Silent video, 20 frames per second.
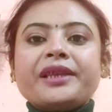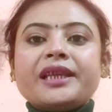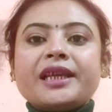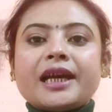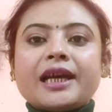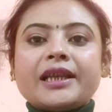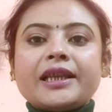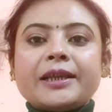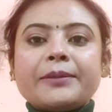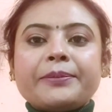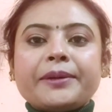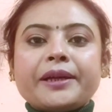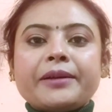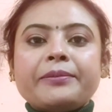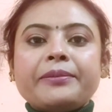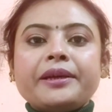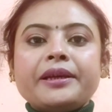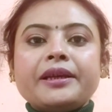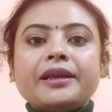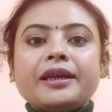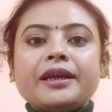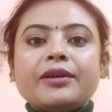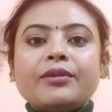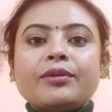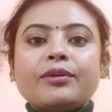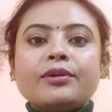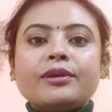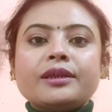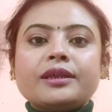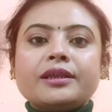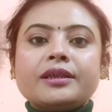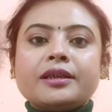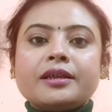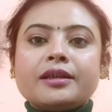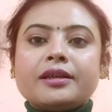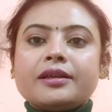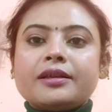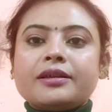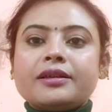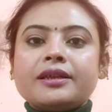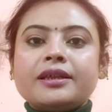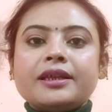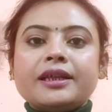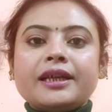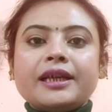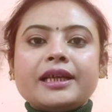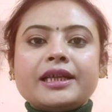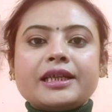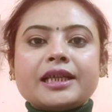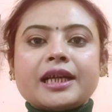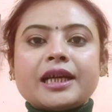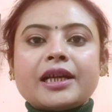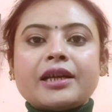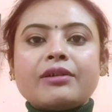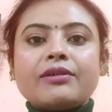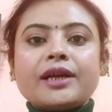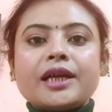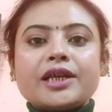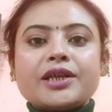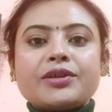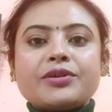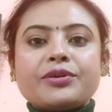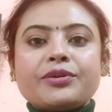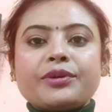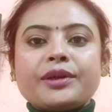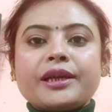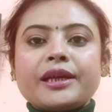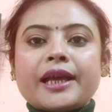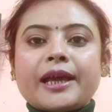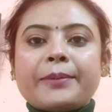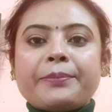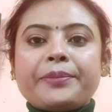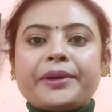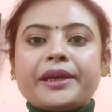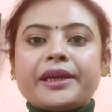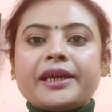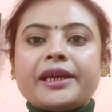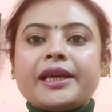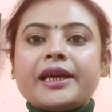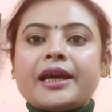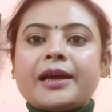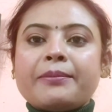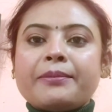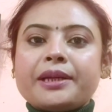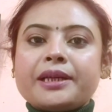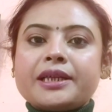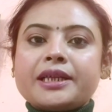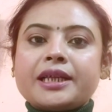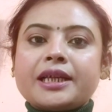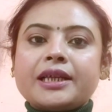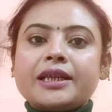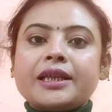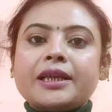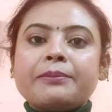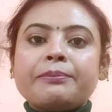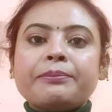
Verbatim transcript: জানতে পারবেন ও এছাড়াও অ্যাস্ট্রোয়োগির অ্যাপে গিয়ে আমার সাথে